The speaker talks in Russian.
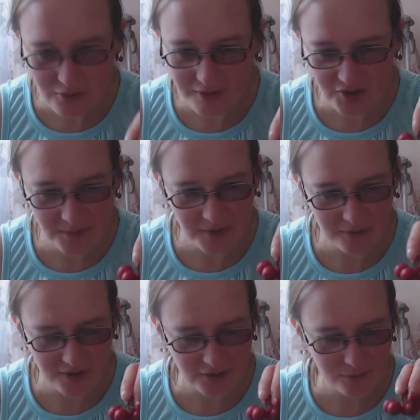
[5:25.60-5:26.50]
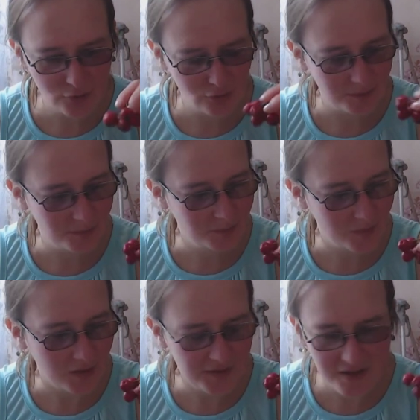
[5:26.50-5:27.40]
вообще первый раз вижу.
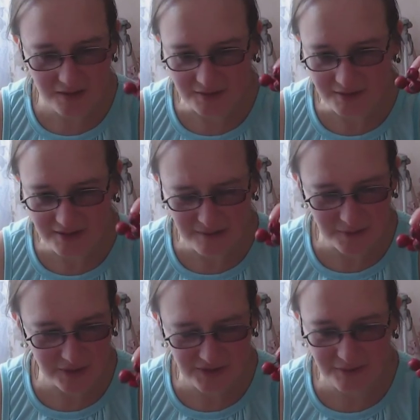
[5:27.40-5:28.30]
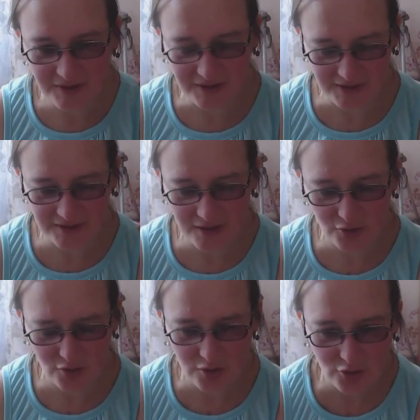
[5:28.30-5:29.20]
Это этот самый разновидность. Я знаю,
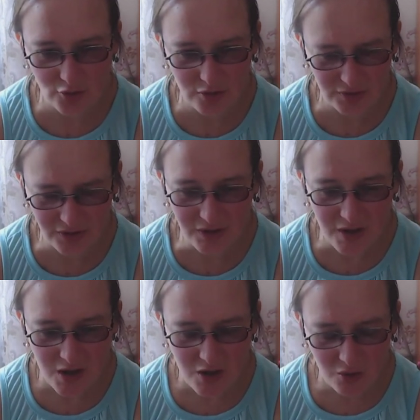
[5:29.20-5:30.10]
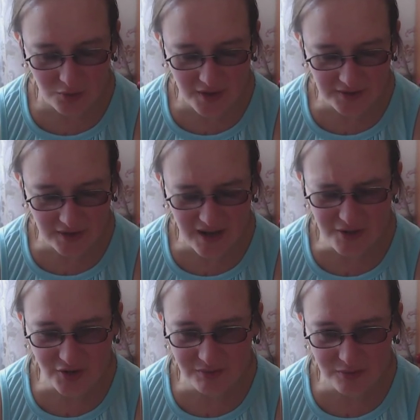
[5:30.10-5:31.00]
что есть черный. У нас
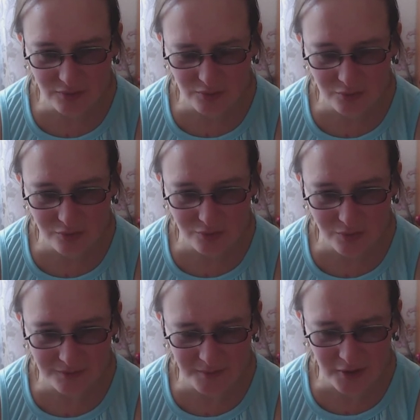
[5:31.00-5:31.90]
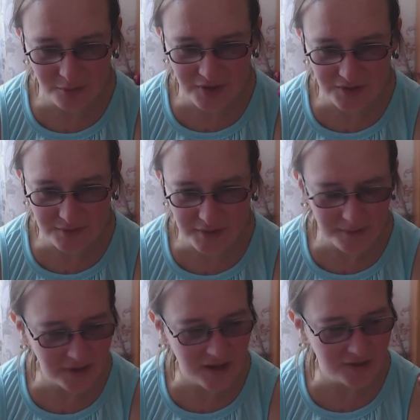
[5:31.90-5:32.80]
оранжевый, у, как в моем детстве на
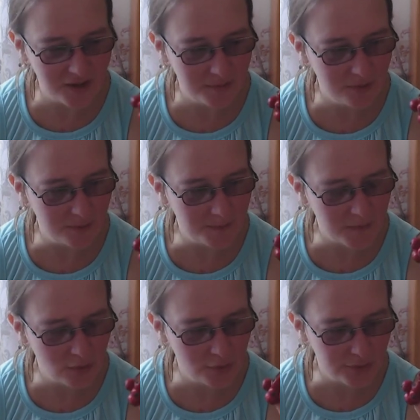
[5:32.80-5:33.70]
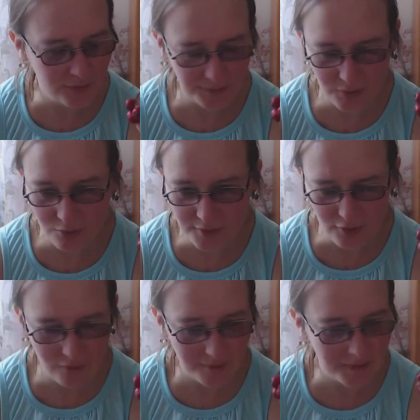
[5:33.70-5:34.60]
механке был, рос во, у
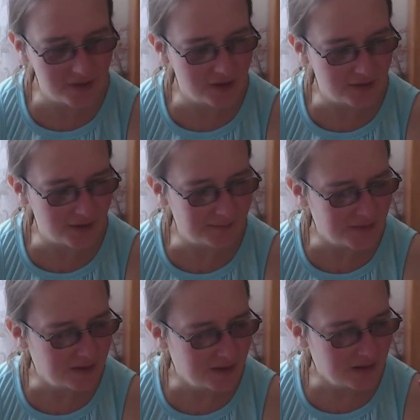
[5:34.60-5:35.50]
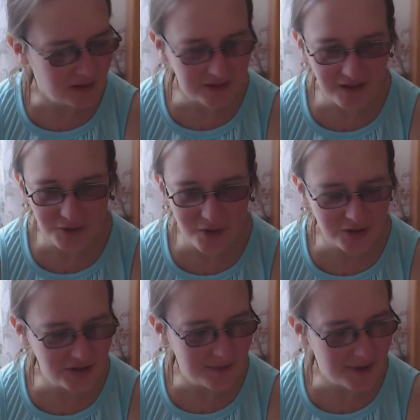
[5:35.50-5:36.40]
второго подъезда. Как раз у
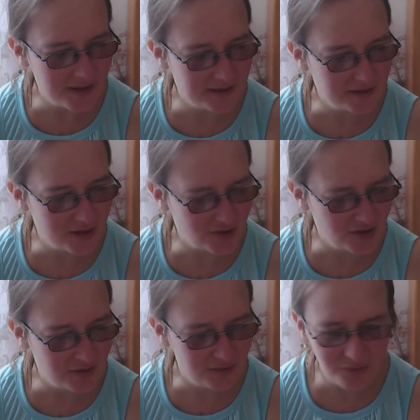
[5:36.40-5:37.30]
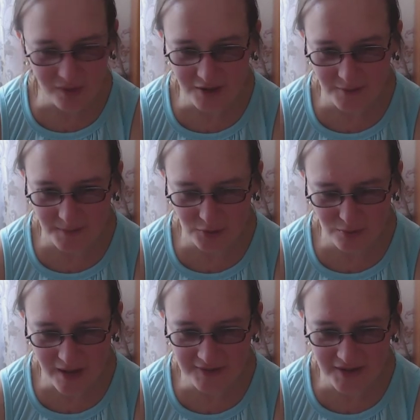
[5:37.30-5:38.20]
окна моей тогдашней, ну как бы под,
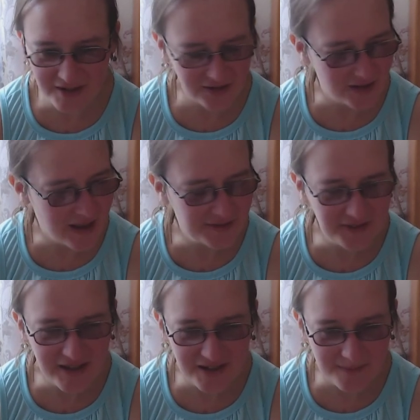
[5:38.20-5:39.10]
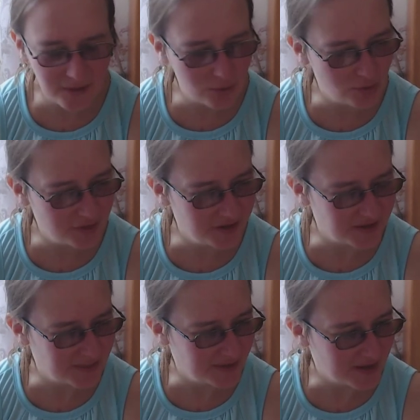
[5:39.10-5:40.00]
одна, из, одна из подружек
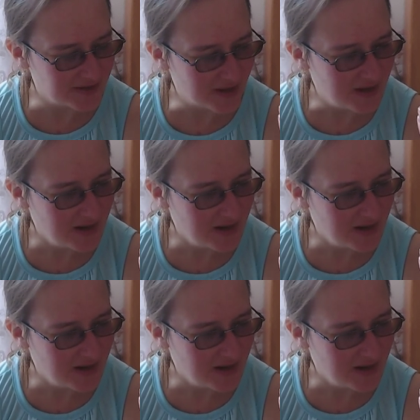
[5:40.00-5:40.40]
детства Настя.